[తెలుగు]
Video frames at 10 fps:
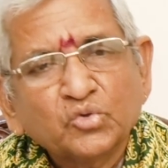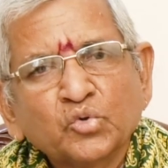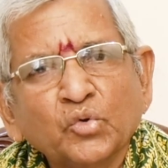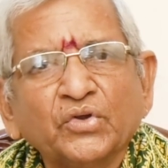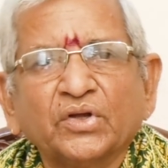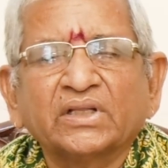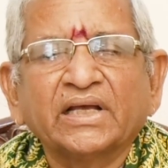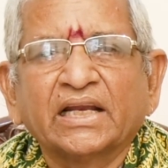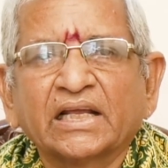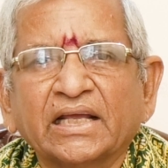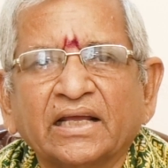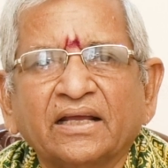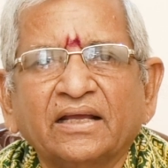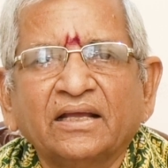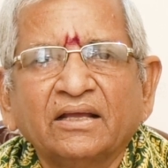సూర్యోదయానికి
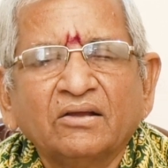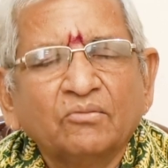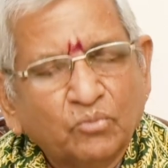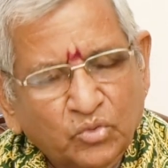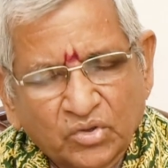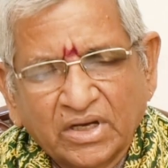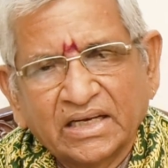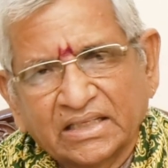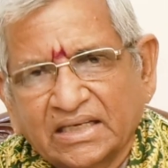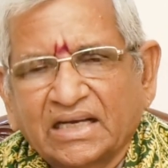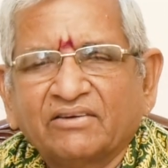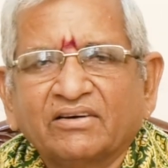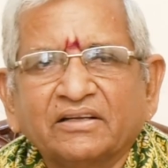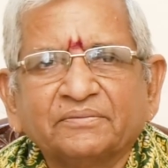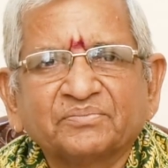ముందుగా
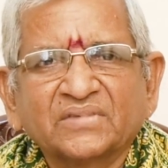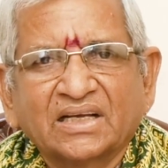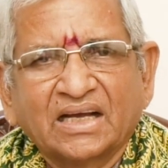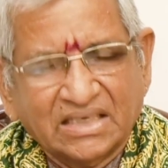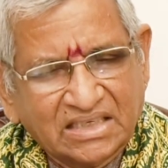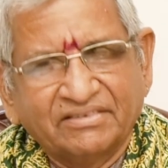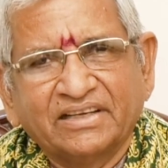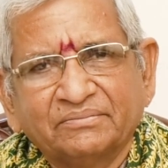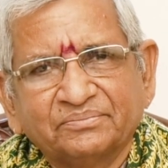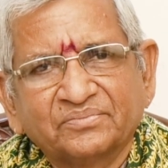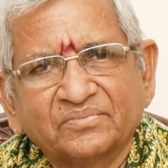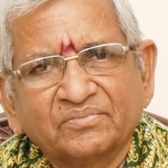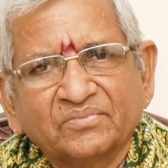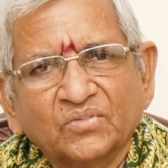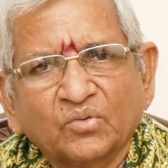నిద్రలేవాలి కష్టమే
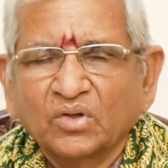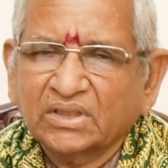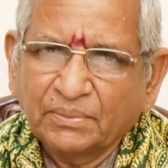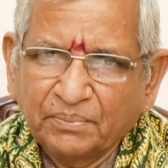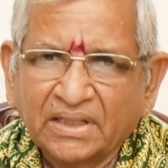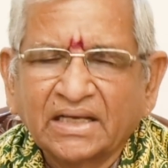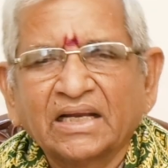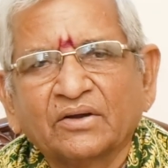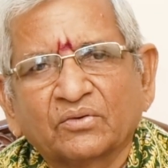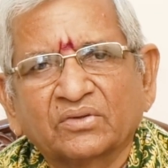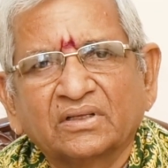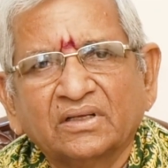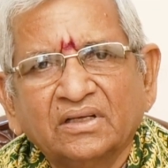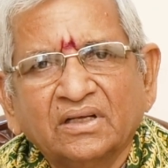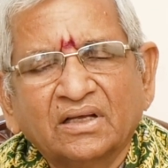కొంత ఇబ్బందిగానే ఉంటుంది
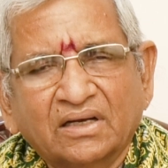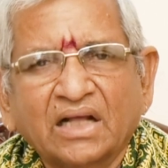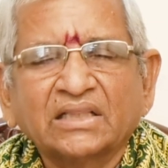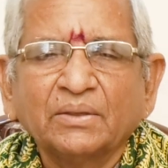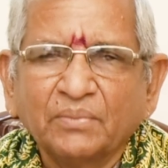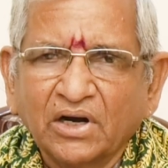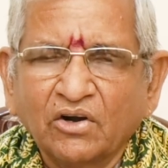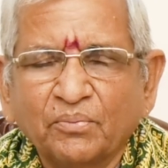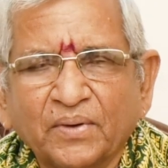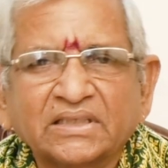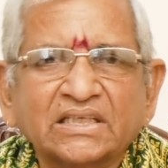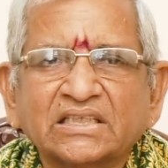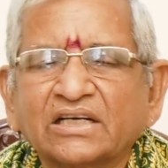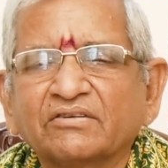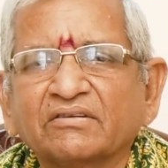రాత్రి పగళ్ళు
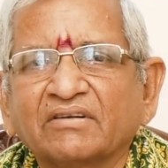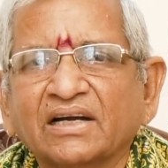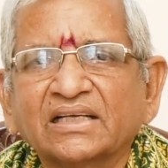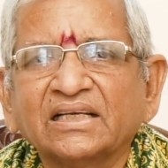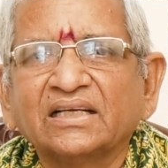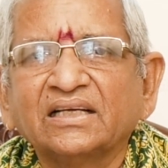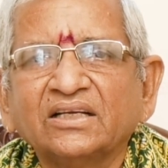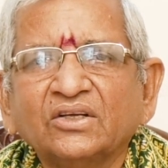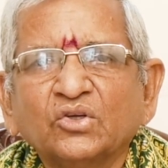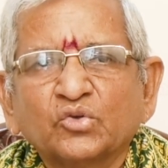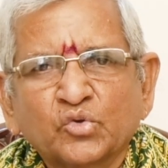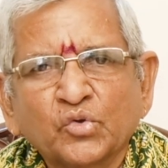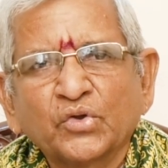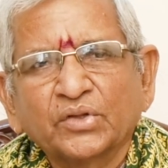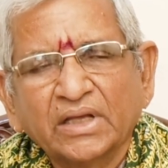పనిచేసినటువంటి వాళ్ళకి
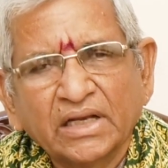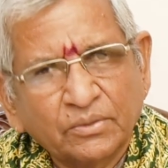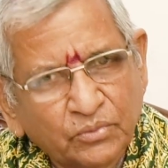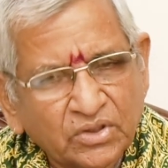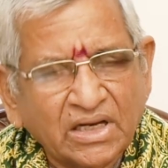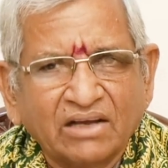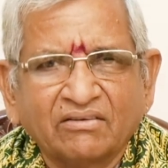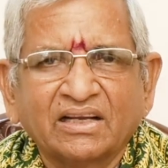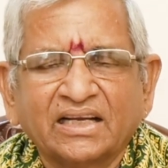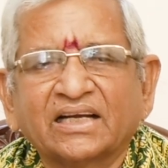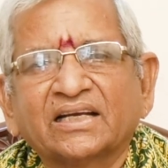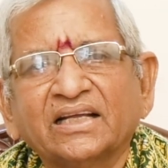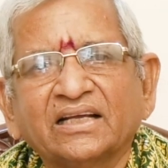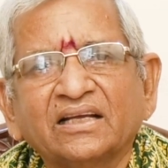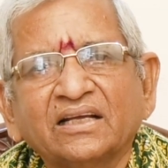సూర్యోదయానికి ముందు లేవాలి
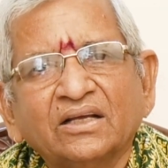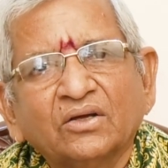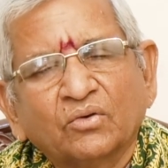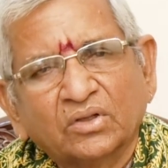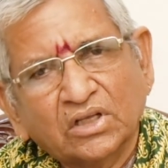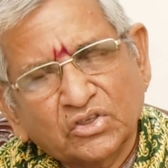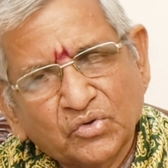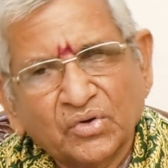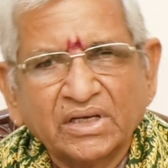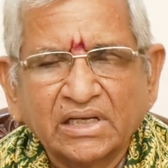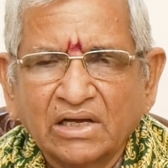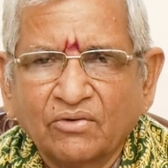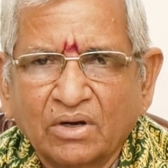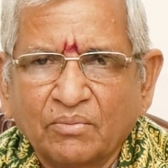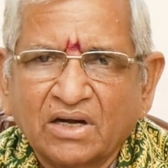అంటే కొంత అసౌకర్యంగా
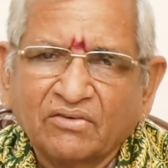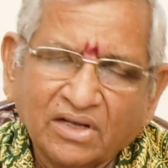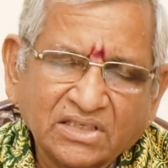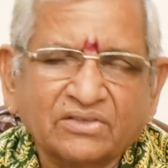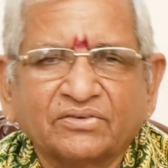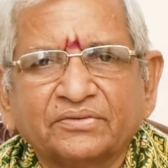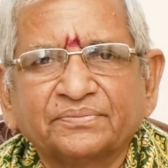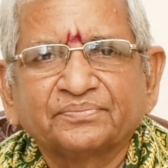ఉన్నమాట వాస్తవం